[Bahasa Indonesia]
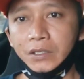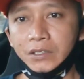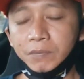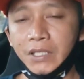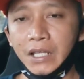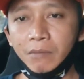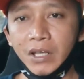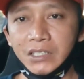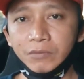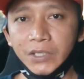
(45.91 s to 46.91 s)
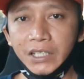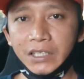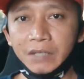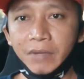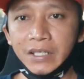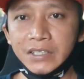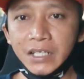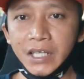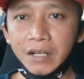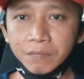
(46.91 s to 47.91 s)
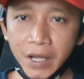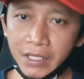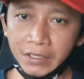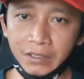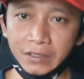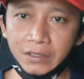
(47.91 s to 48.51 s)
sebenarnya masih memiliki tren panjang yang baik